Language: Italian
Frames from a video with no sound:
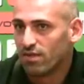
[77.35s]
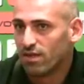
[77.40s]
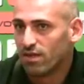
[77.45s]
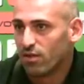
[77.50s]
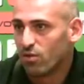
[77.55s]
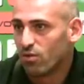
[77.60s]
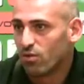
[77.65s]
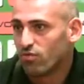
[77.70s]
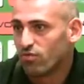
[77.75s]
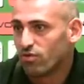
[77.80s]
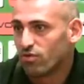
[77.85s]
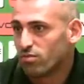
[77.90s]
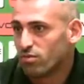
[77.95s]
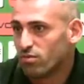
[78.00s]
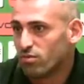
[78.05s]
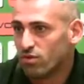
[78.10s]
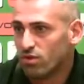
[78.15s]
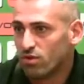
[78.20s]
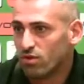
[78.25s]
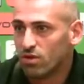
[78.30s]
dare un
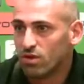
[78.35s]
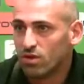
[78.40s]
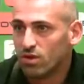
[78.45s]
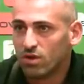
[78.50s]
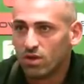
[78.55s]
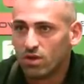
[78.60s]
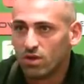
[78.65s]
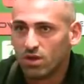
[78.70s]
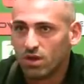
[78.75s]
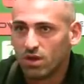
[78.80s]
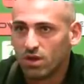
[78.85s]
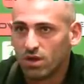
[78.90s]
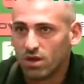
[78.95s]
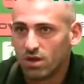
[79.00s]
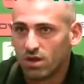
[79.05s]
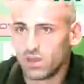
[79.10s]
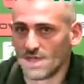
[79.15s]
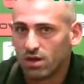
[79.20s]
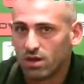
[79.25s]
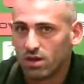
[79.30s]
contributo uh,
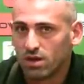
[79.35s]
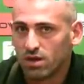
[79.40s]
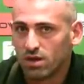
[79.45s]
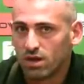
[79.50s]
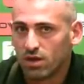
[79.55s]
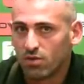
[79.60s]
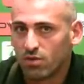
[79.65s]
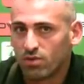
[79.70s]
a,